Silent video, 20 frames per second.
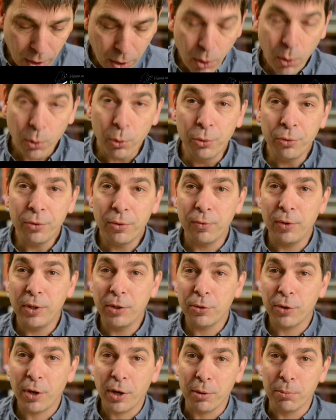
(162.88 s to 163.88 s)
und wie
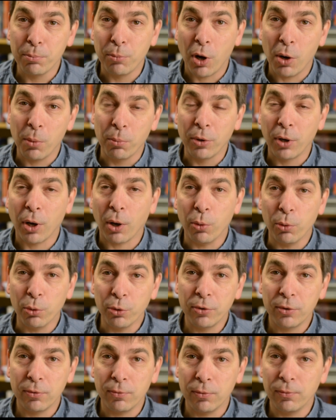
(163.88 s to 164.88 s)
so ein Baum
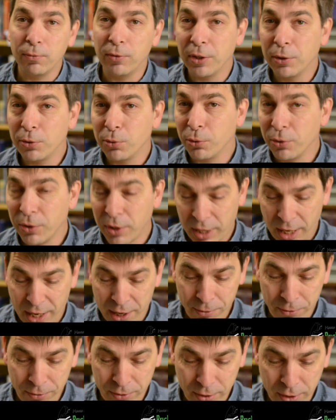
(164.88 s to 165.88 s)
groß wird und
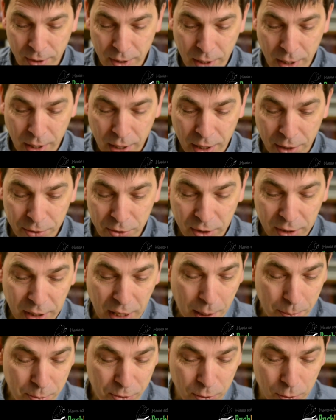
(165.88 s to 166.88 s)
reift. Also eine
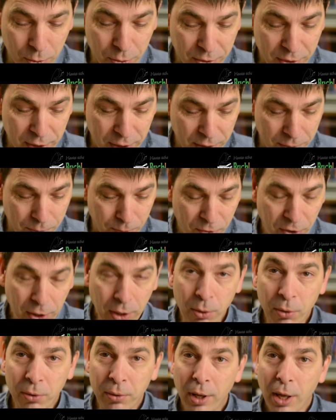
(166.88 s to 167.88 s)
absolute
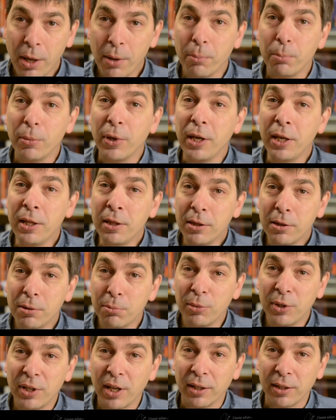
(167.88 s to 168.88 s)
Empfehlung. Hinten
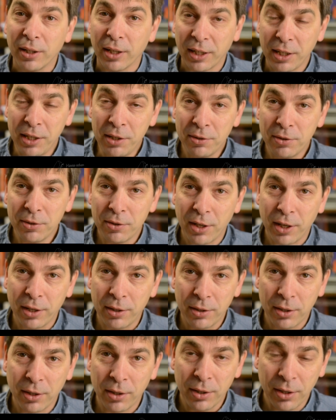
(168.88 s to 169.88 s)
mit einer
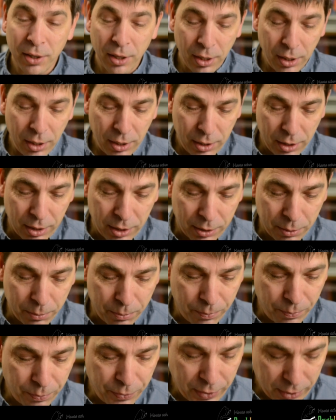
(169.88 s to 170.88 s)
Riesenseite.
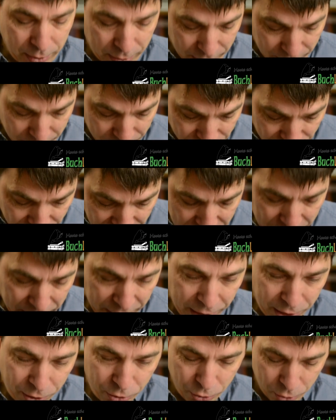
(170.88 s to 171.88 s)
Ähm,
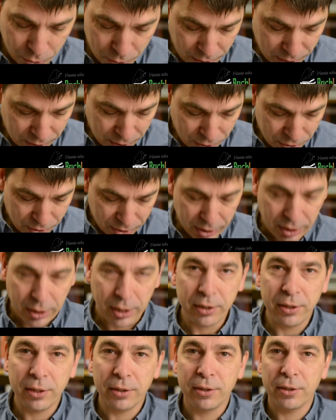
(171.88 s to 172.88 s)
wirklich schön
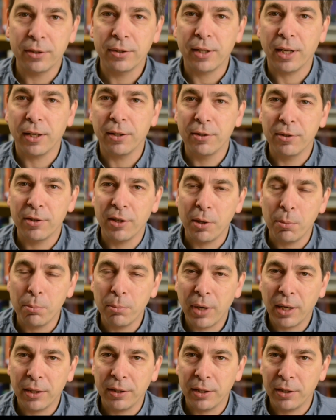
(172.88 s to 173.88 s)
gestaltet das Ganze im
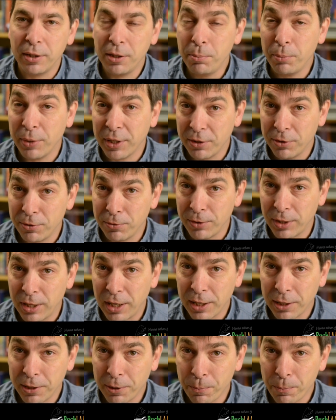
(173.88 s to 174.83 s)
Annette Betz Verlag.